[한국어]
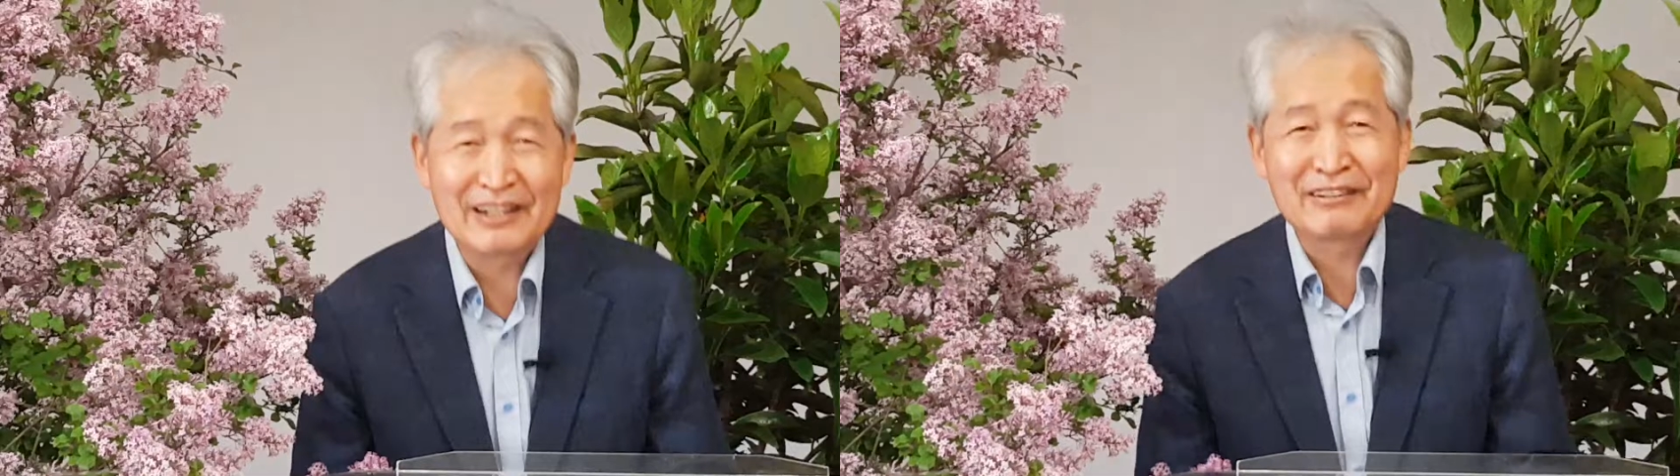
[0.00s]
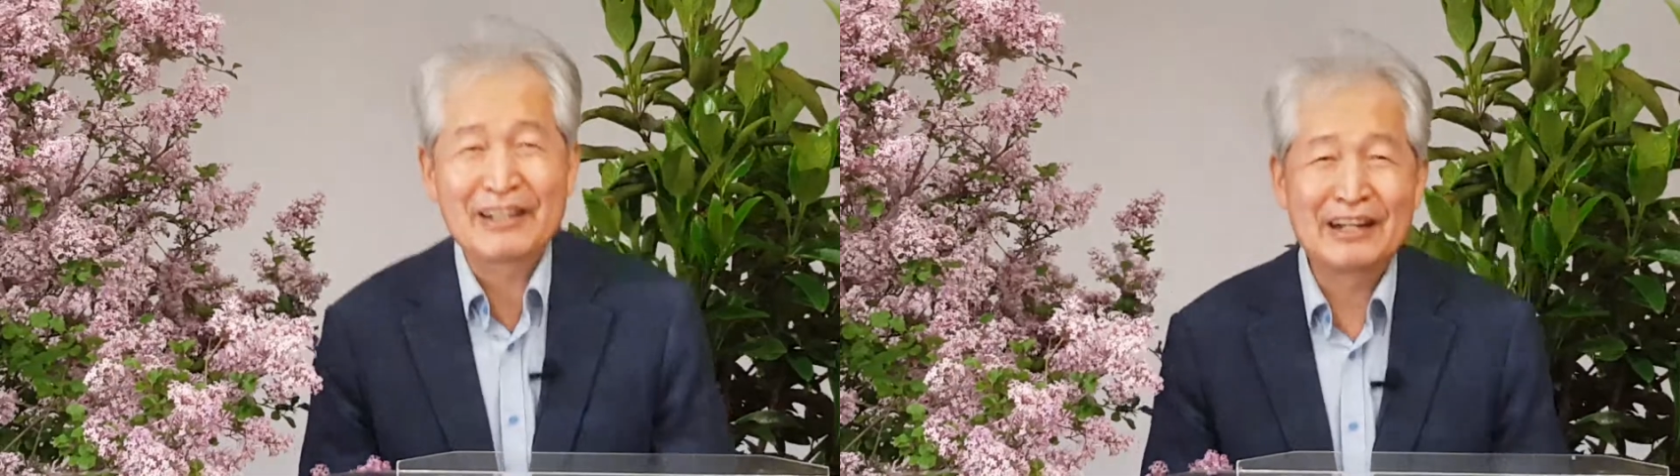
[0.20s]

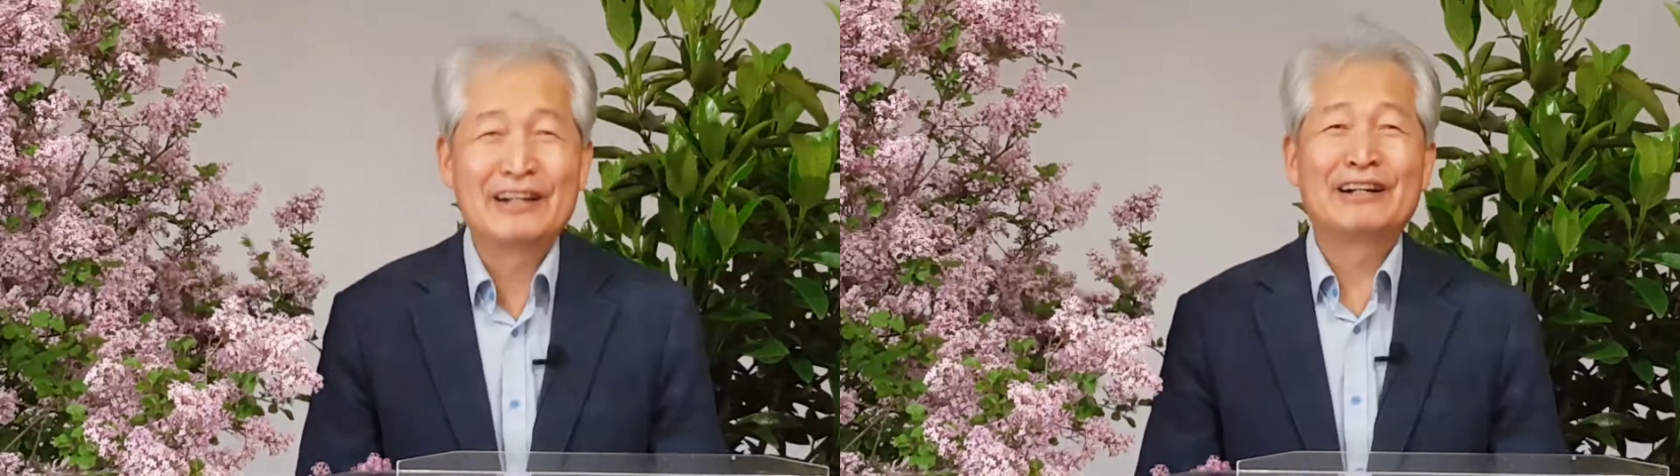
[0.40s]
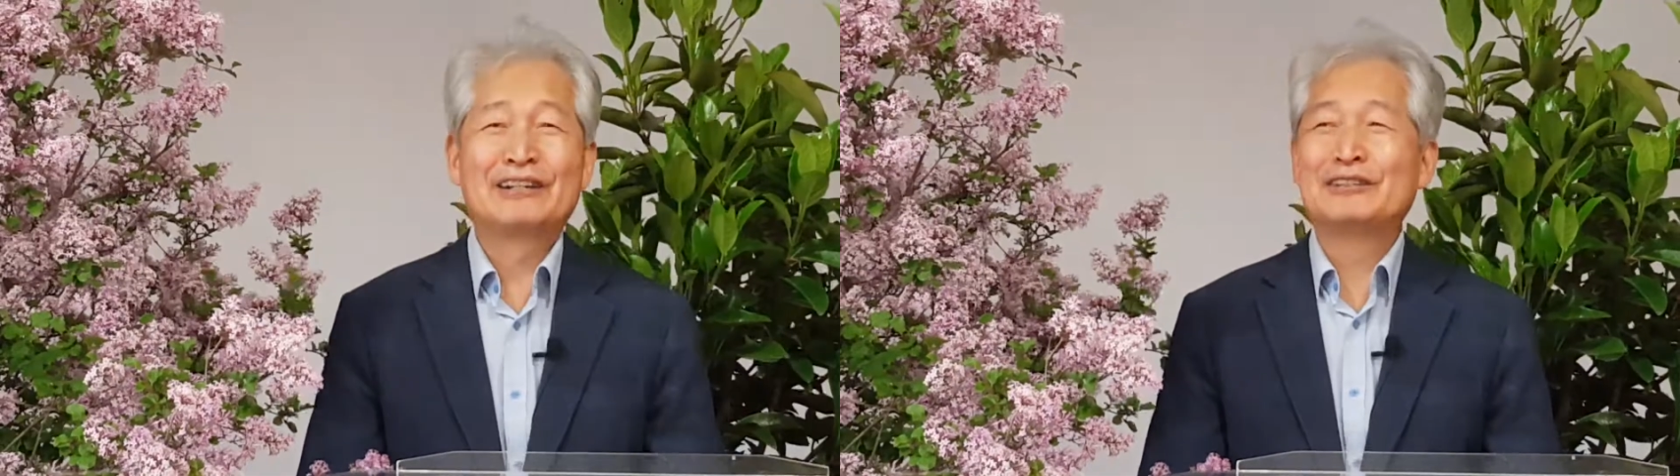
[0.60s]

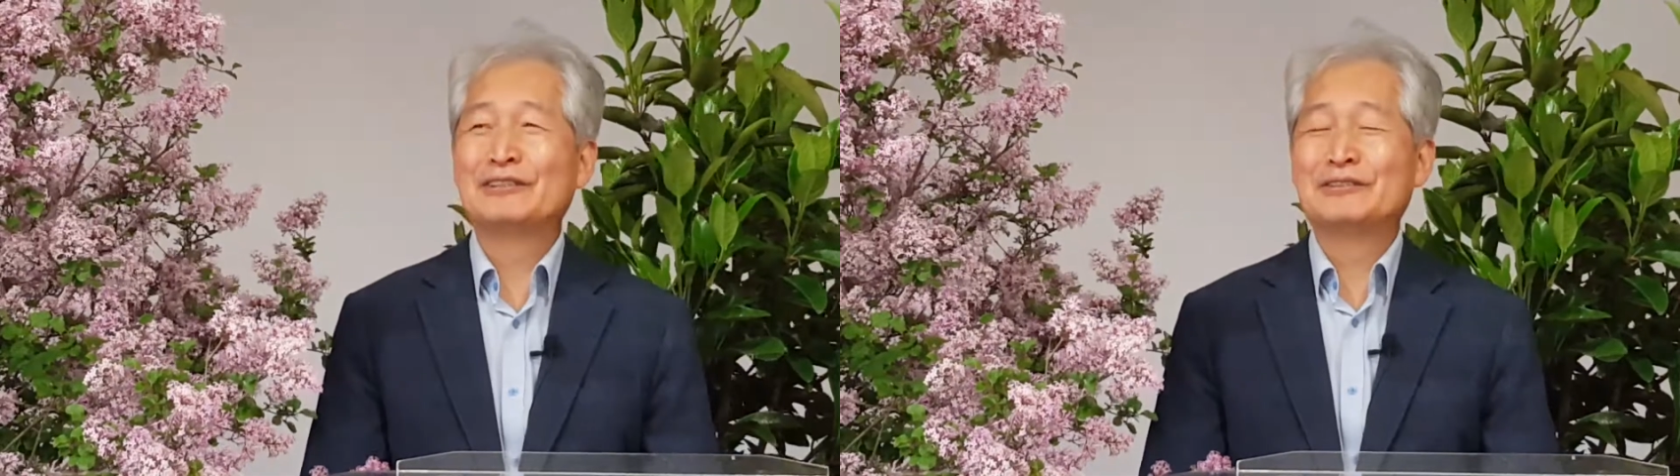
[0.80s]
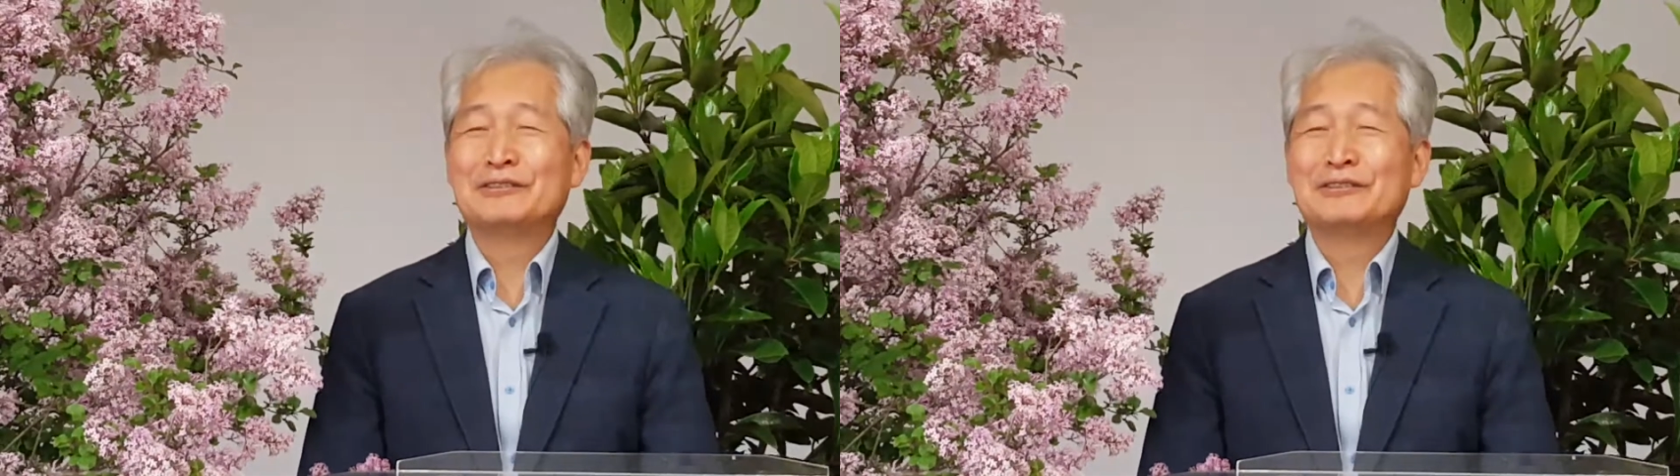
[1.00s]
할렐루야